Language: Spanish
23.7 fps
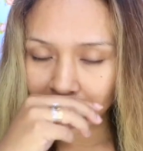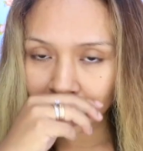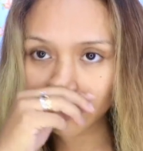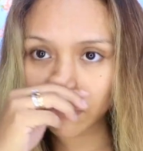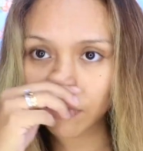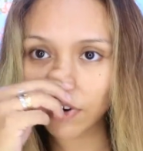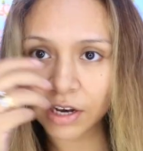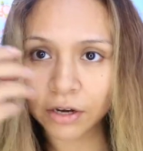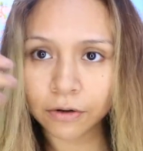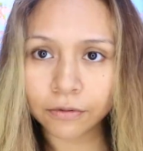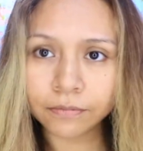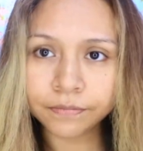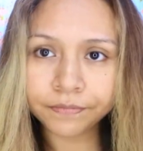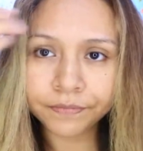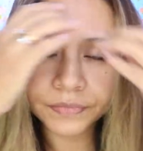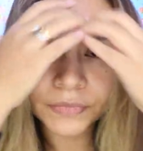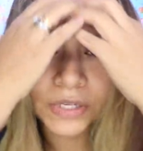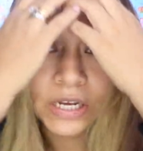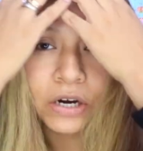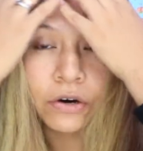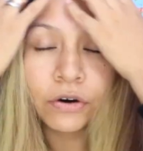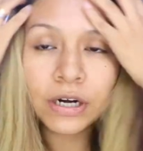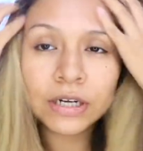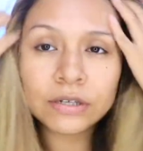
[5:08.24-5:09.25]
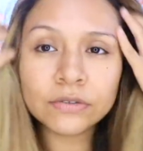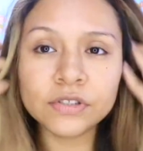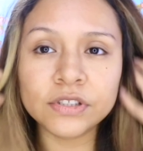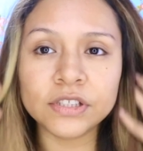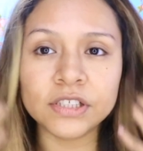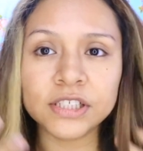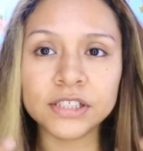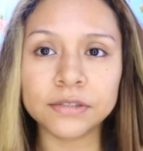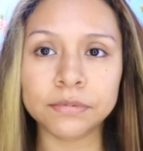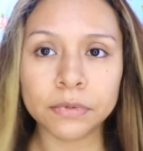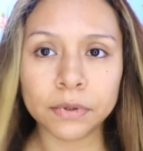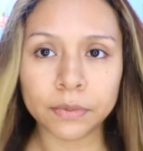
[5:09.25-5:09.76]
Bueno, ahora
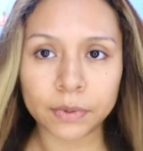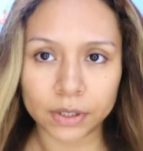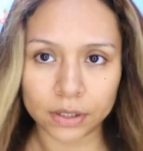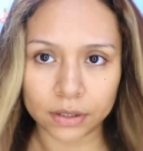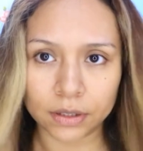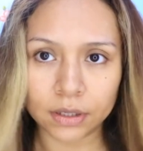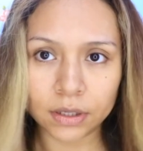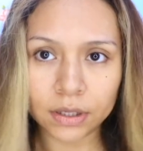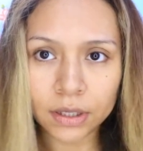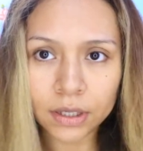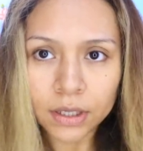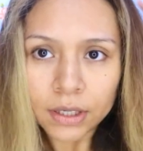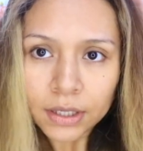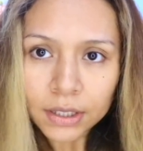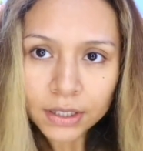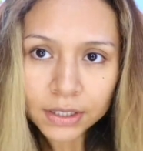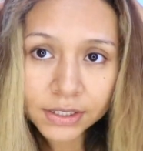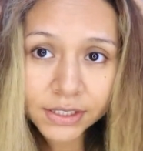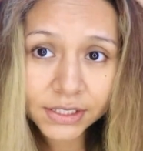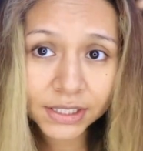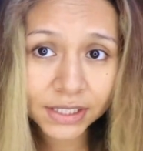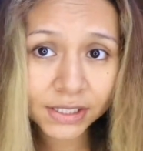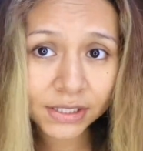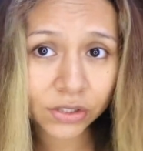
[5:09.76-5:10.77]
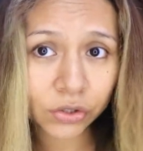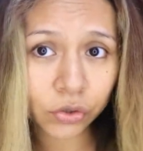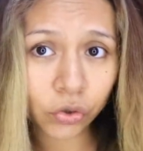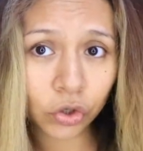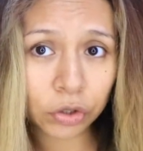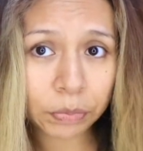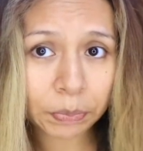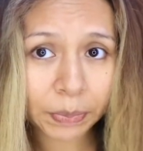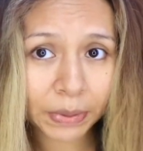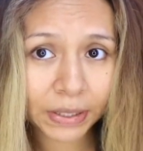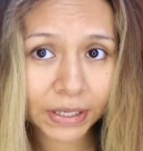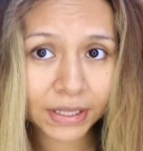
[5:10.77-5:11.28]
ustedes me ven. Ya
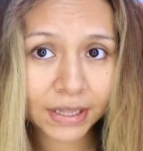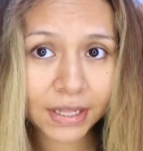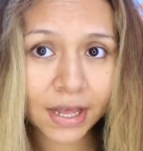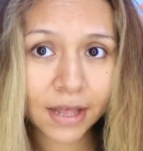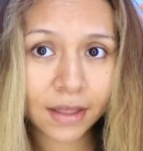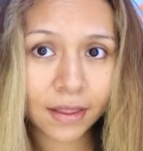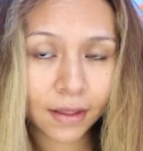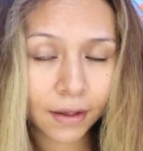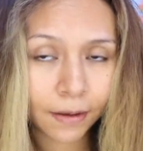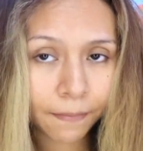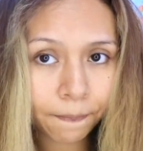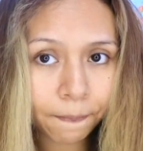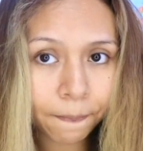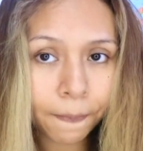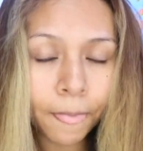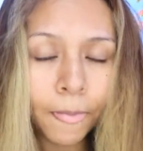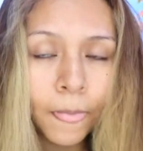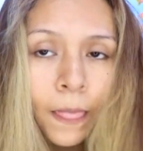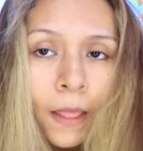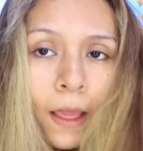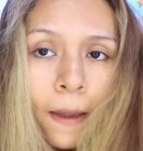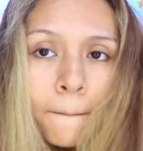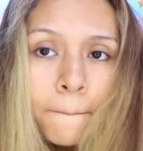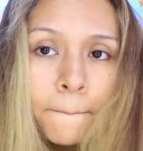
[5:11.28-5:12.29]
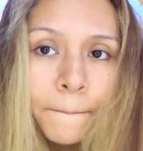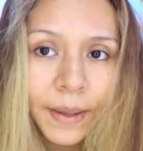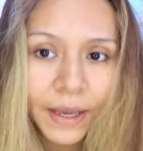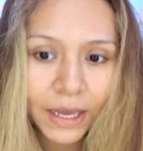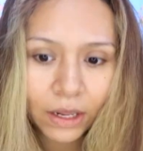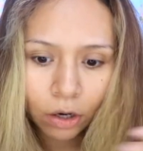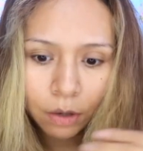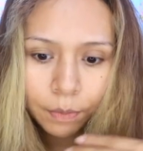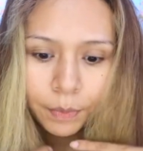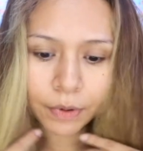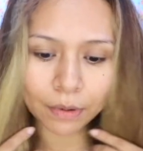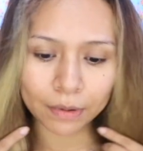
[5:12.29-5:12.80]
estoy peinada,
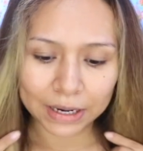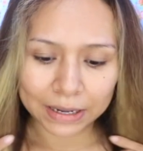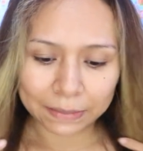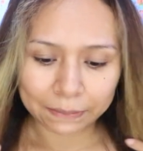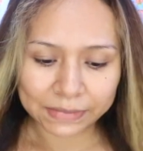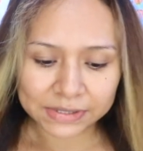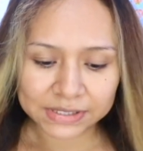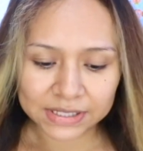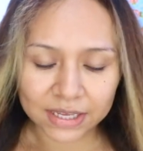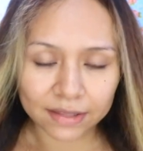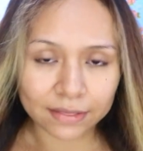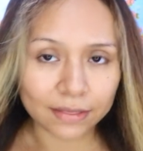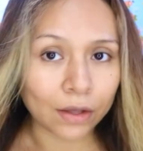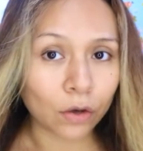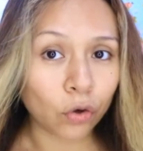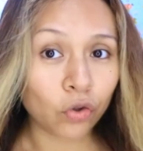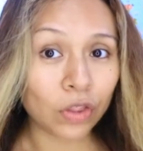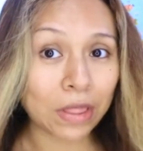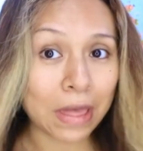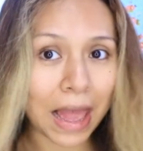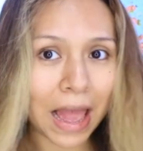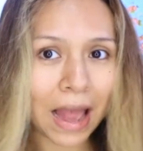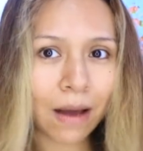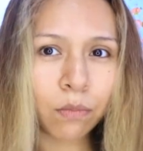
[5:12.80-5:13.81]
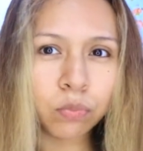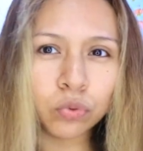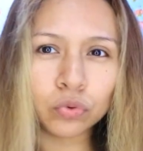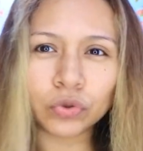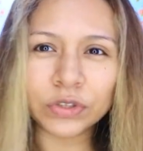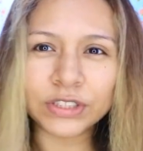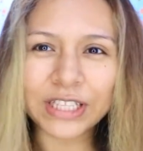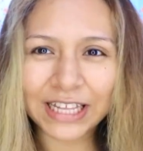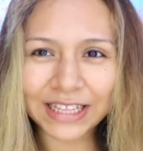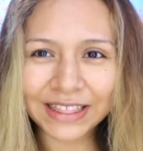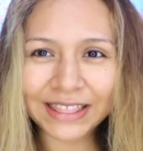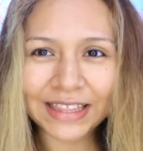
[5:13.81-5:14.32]
pero el problema es que tengo
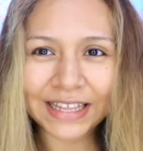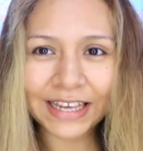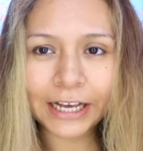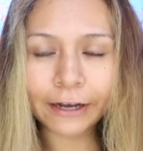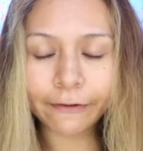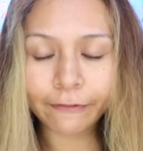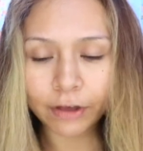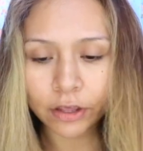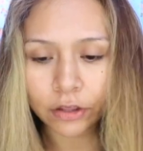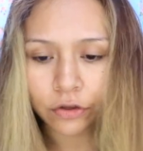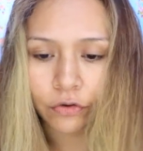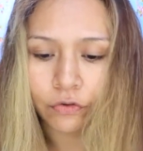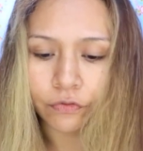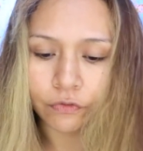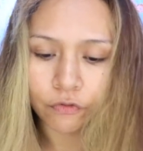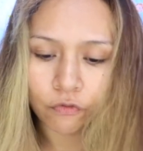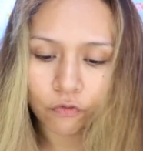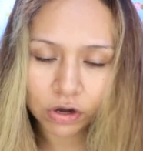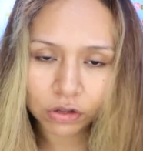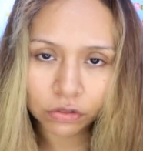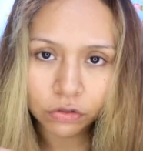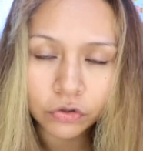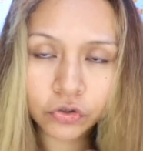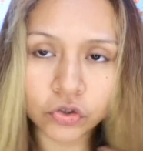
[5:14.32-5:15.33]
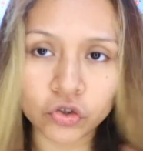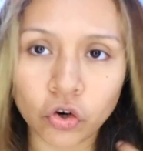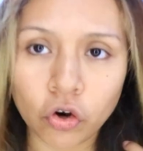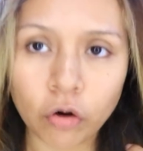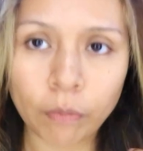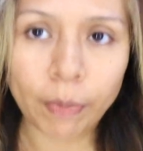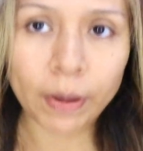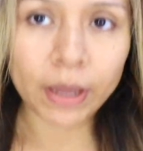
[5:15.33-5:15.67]
abundante cabello. Cuando yo lo